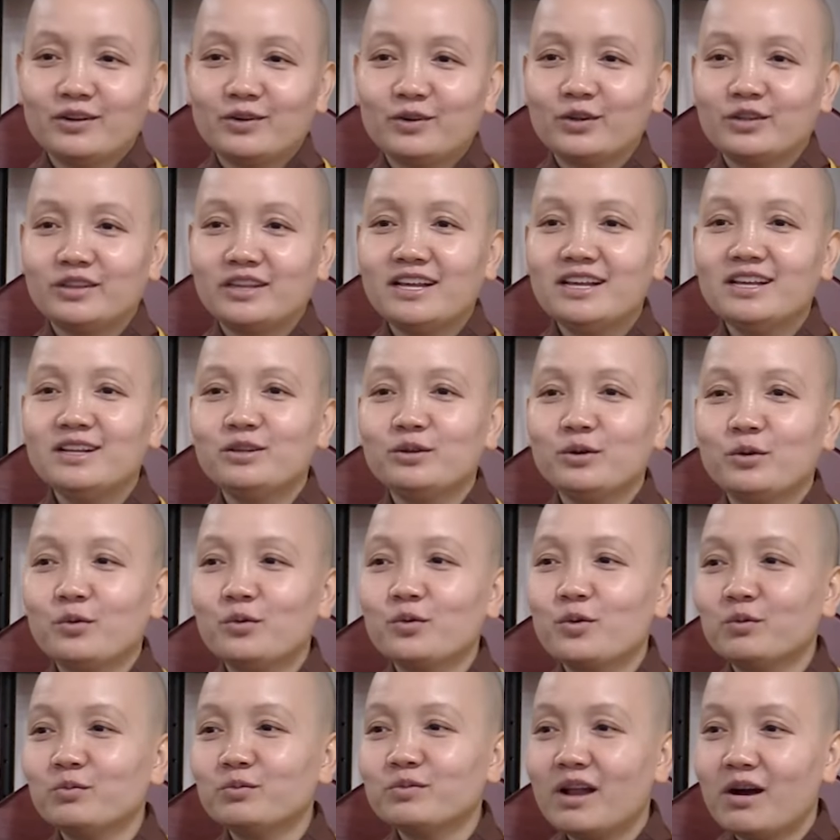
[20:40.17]
rồi thí
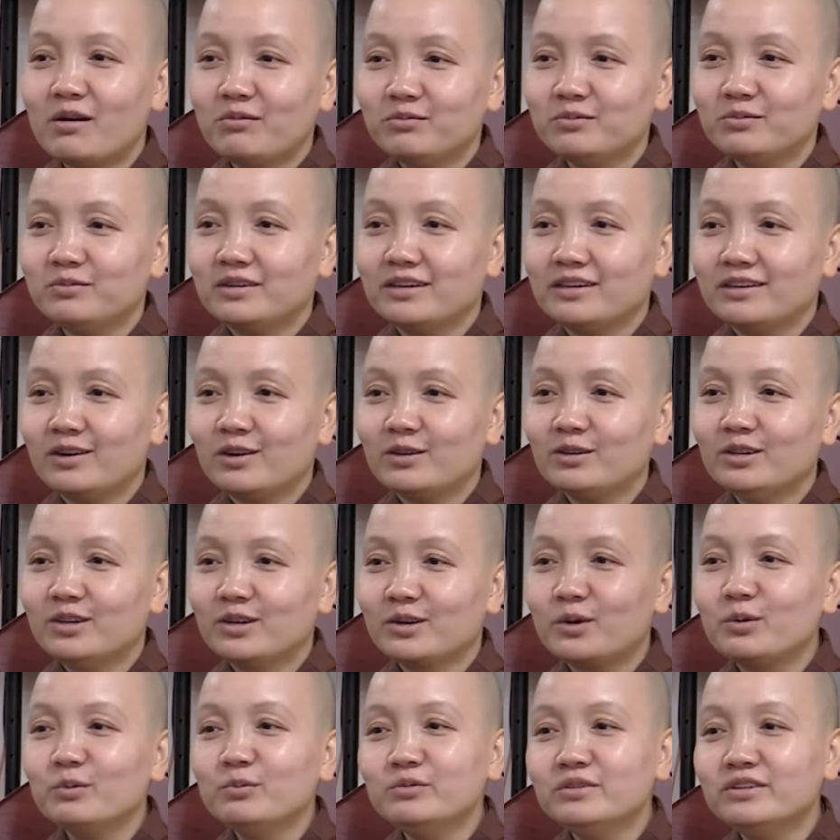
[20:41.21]
chủ cũng đông, họ
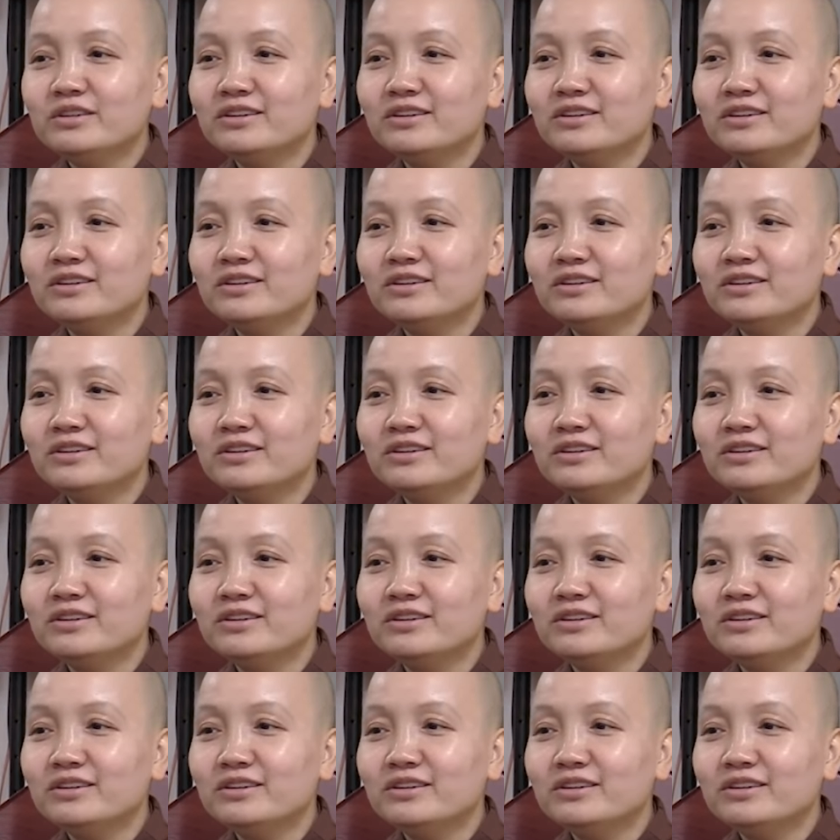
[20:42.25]
được cúng